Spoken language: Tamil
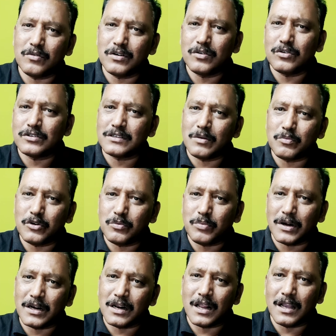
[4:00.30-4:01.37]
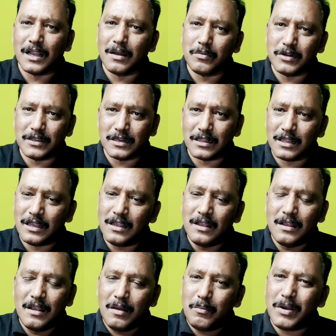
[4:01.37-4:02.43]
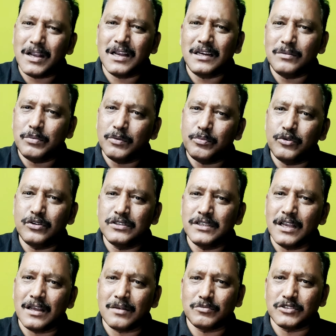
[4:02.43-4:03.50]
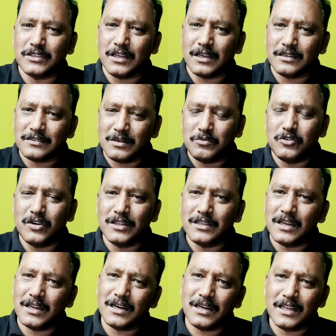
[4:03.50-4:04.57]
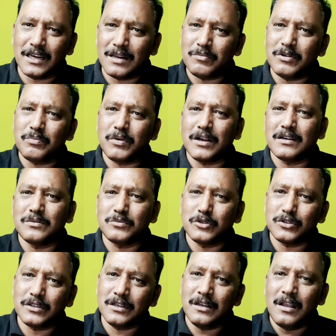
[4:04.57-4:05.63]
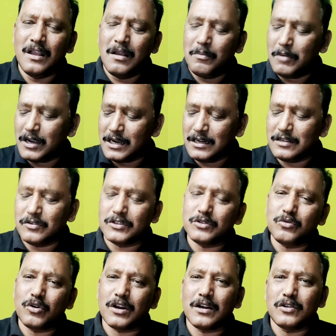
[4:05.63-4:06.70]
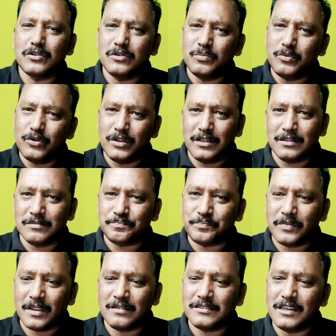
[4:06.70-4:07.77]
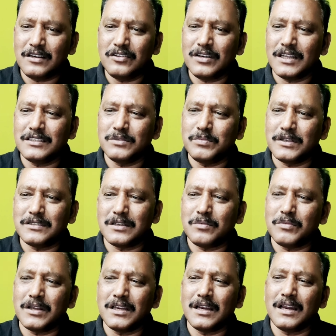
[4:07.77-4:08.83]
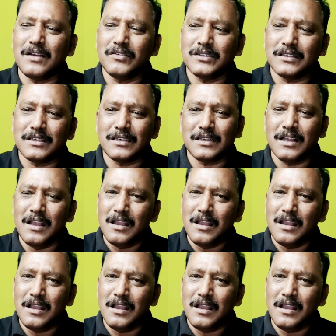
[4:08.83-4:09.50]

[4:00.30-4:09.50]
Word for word: அளவில் ஒரு சப்போர்ட் பண்ணுறாங்க அப்படிங்கிறத மக்கள் இப்போ புரிஞ்சு ஆரம்பிச்சிட்டாங்க சமூக வலைதளங்களை எல்லாமே பார்க்கும்போது மக்களுக்கு வந்து ஓரளவுக்கு புரியுது செல்லூராஜ் பேசுகிற மாதிரிலாம் வந்து